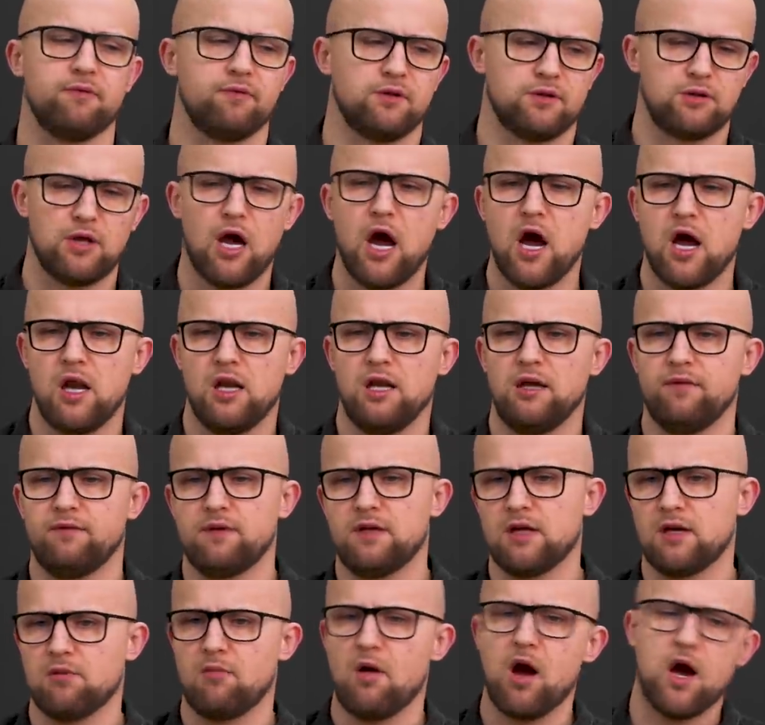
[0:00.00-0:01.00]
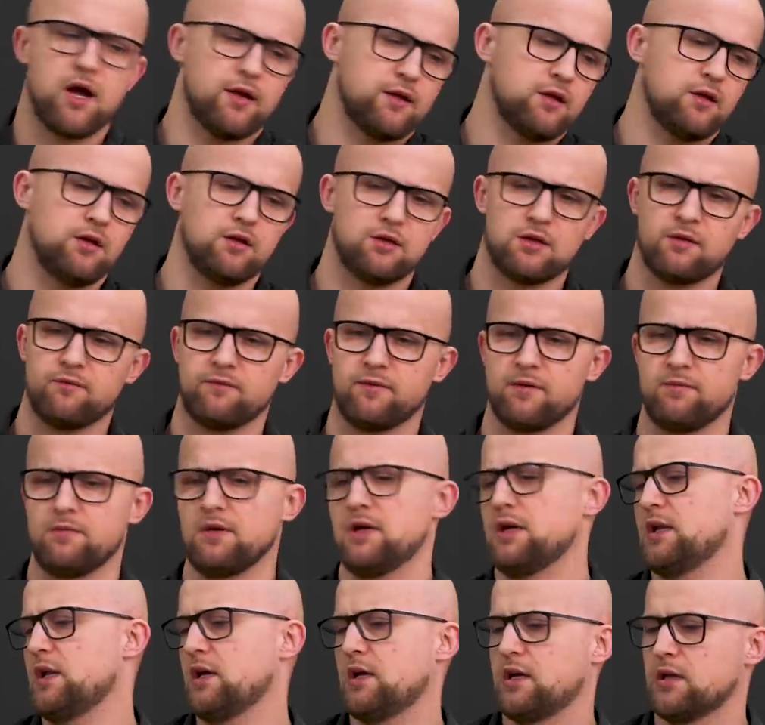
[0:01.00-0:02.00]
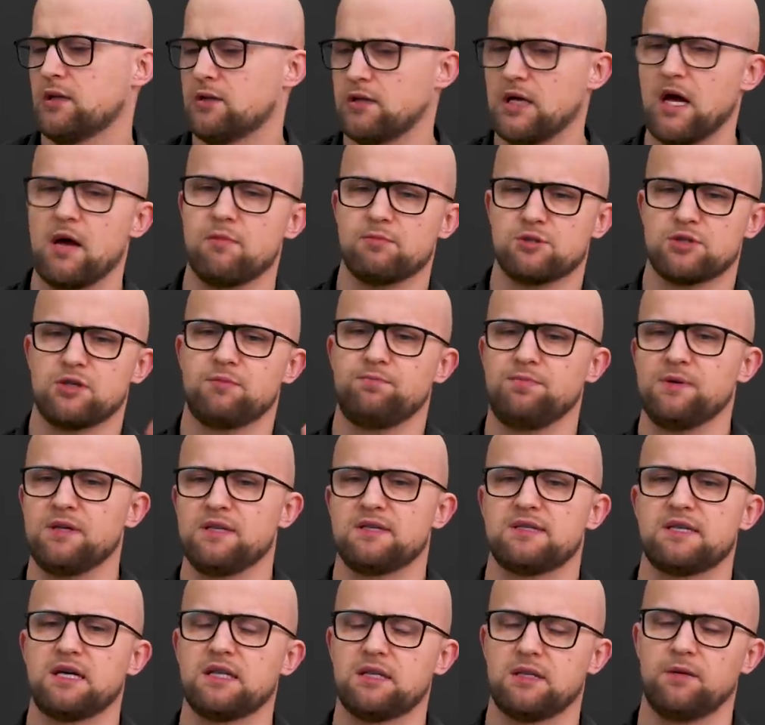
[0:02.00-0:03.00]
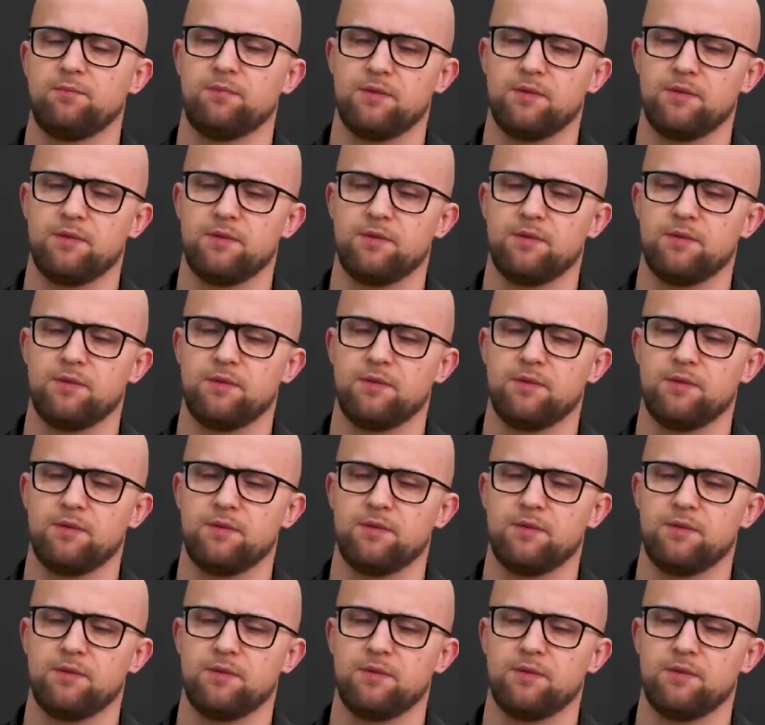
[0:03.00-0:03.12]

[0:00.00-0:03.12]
в Италии, в Германии, там в Америке, там же 50 на